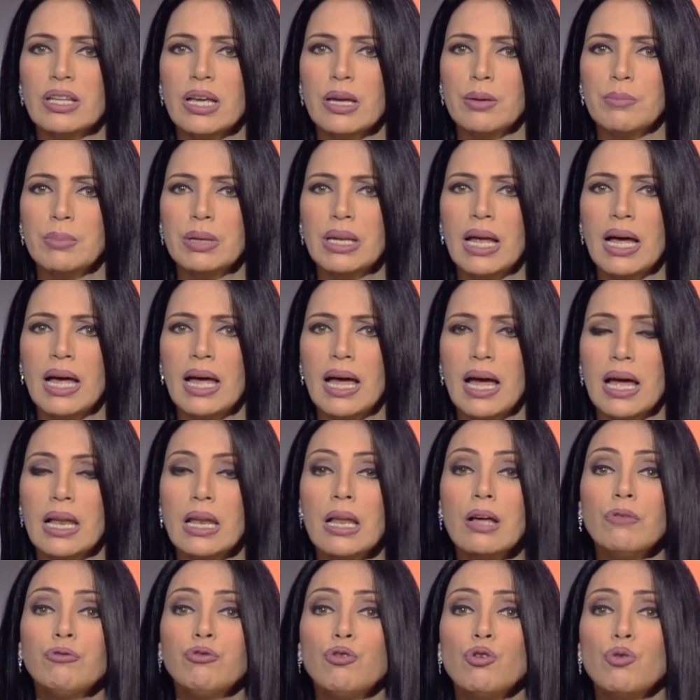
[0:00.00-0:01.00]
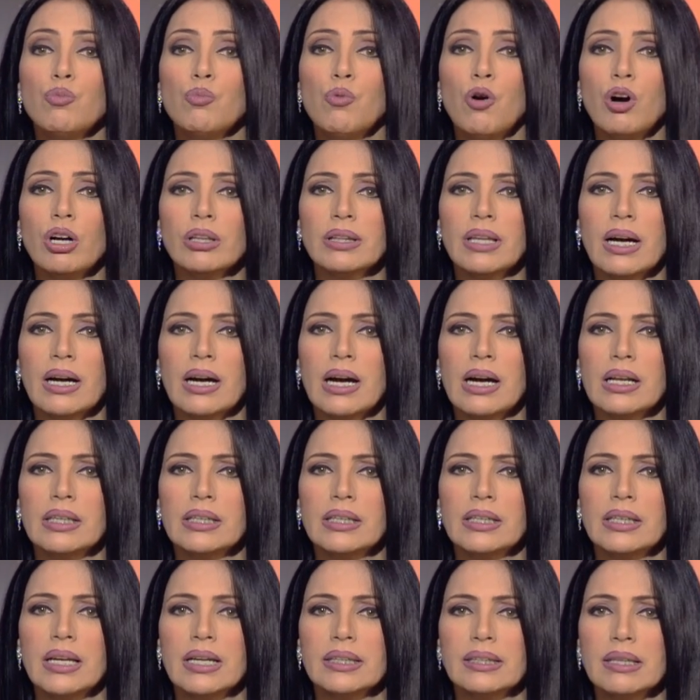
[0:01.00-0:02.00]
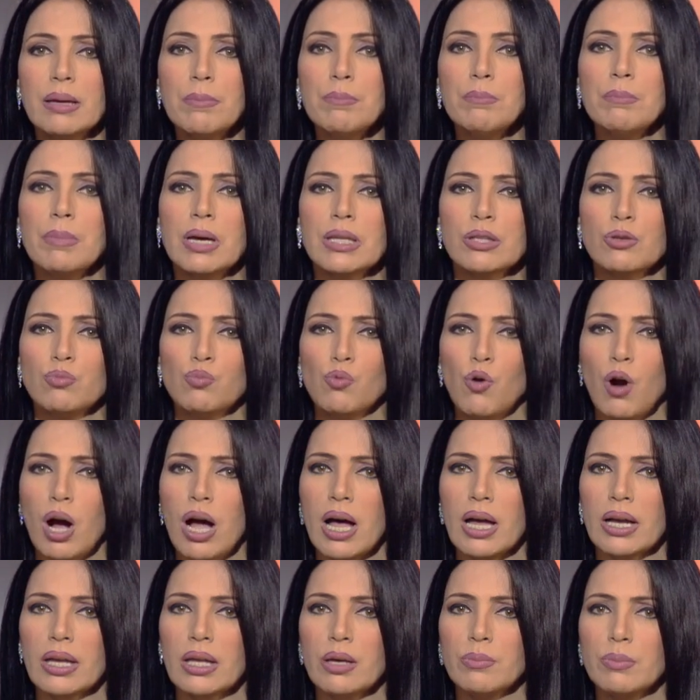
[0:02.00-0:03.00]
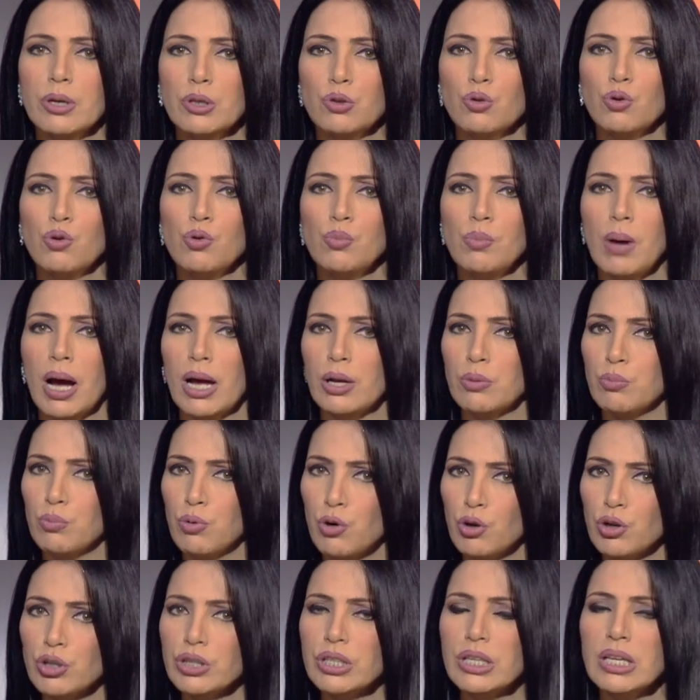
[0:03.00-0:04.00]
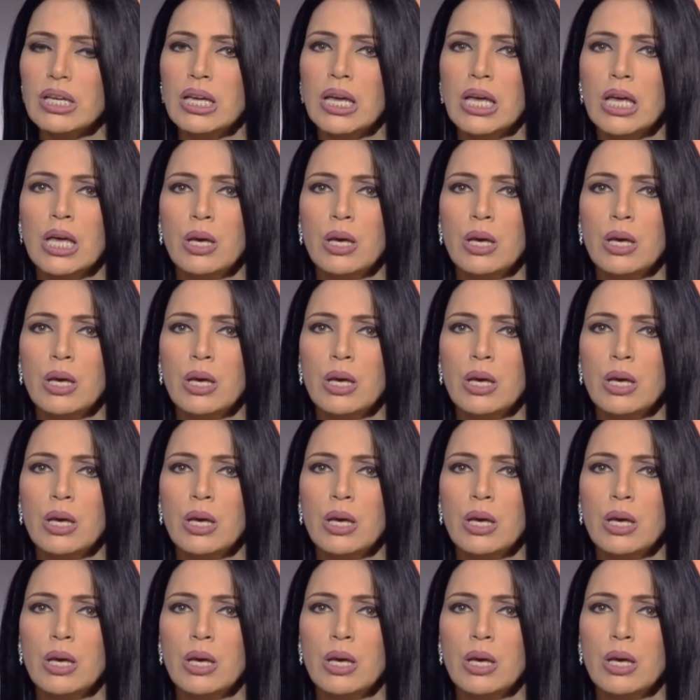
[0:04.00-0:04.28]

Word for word: منها ألاف المعتقلين تمت محاكمتهم عن بعد